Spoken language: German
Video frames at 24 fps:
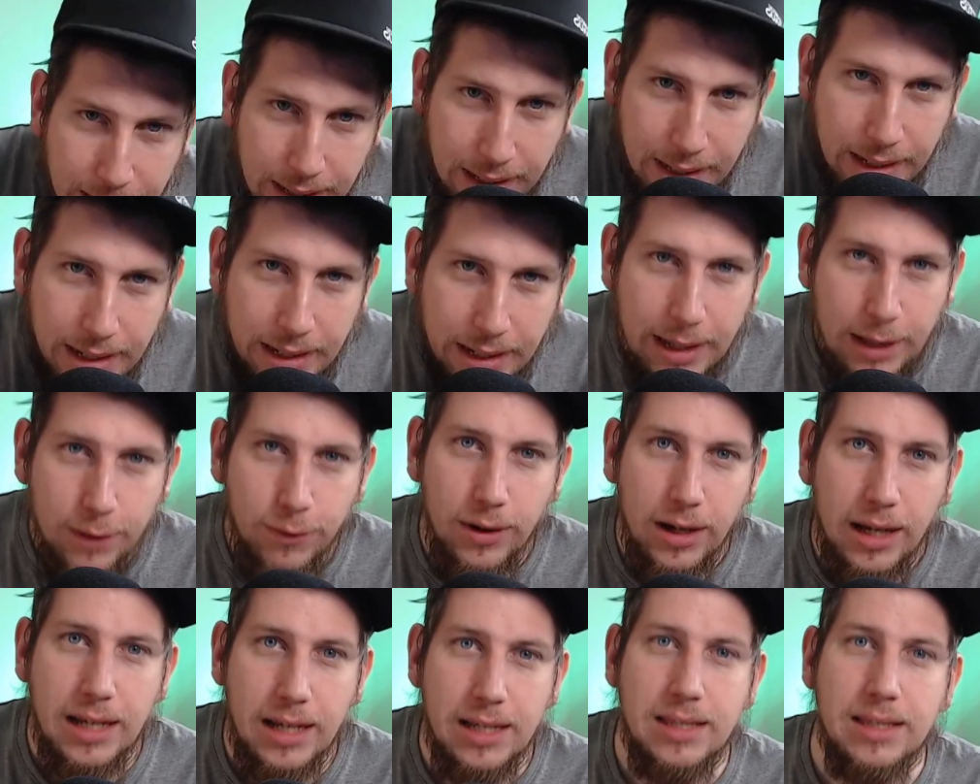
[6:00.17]
nicht
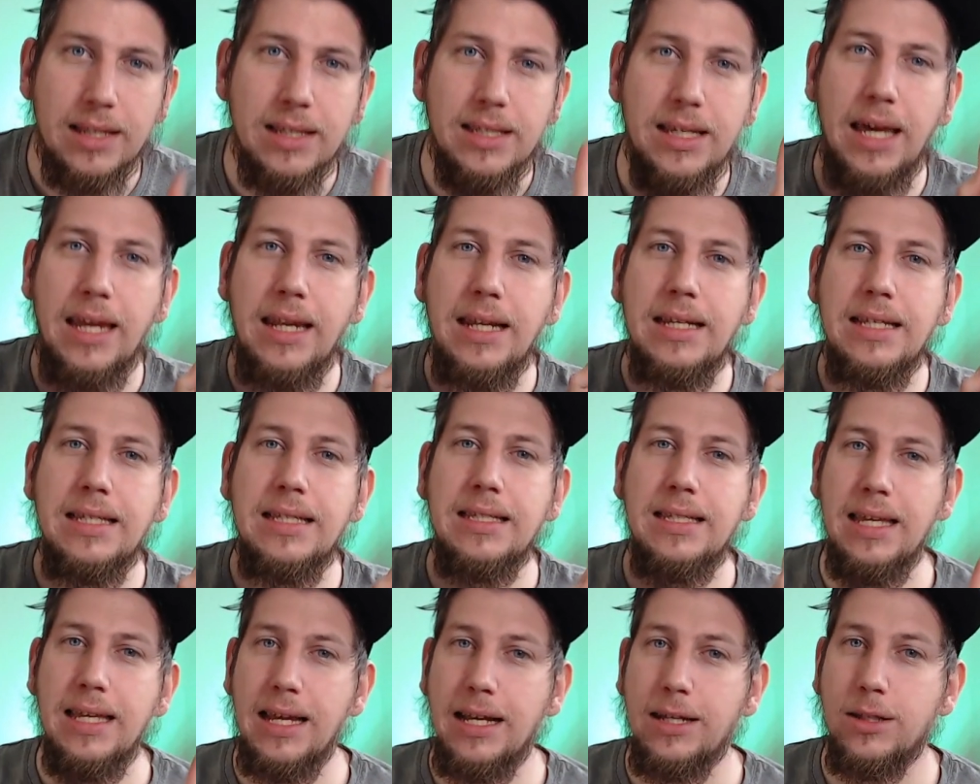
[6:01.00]
vergessen, das ist eine
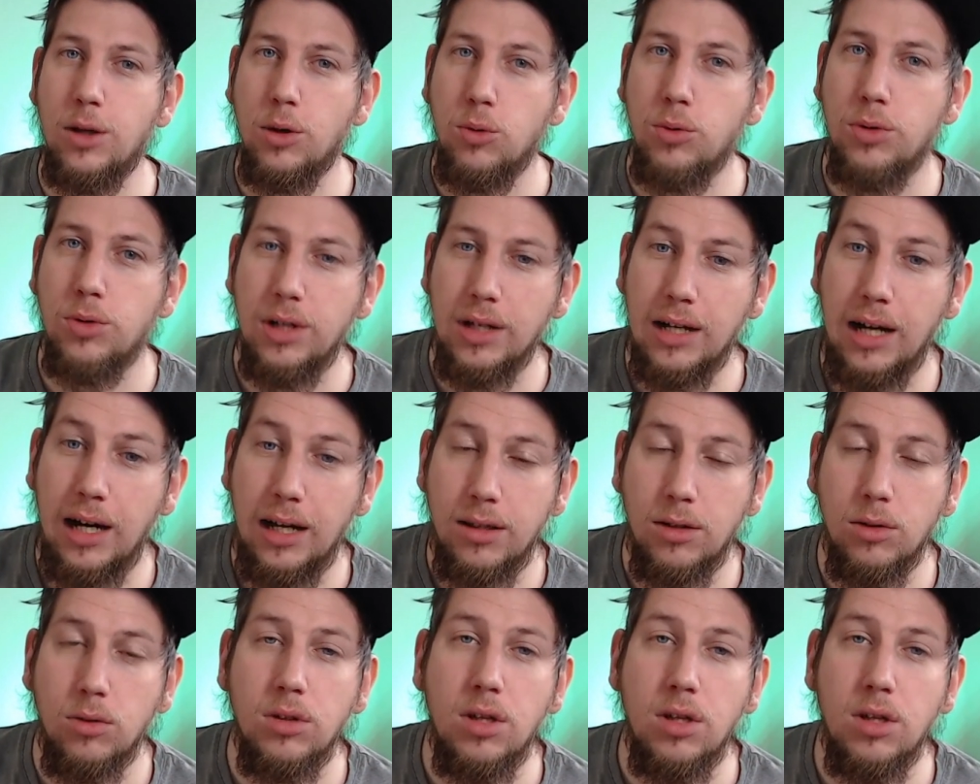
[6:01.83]
sehr, sehr gute Karte und